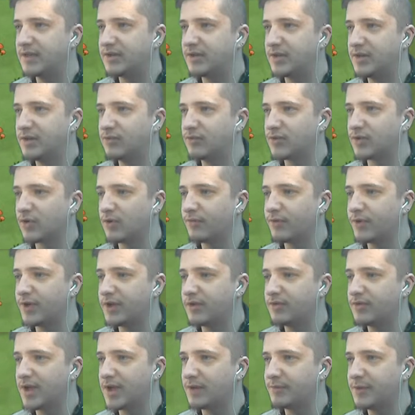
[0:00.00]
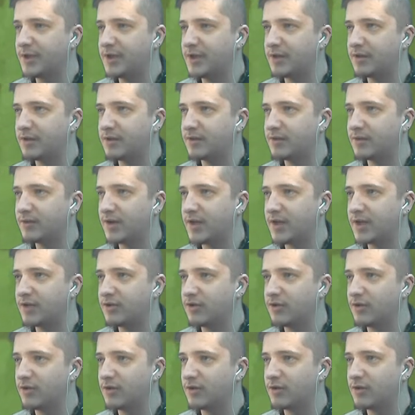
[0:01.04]
ils, nous ont envoyé une armée dans la
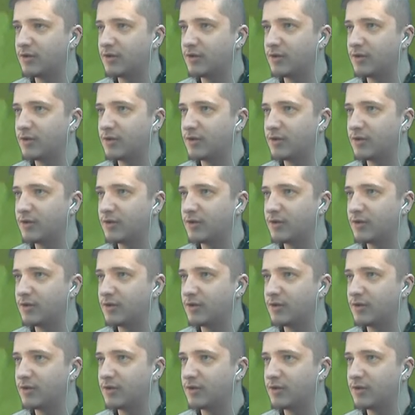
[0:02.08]
gueule.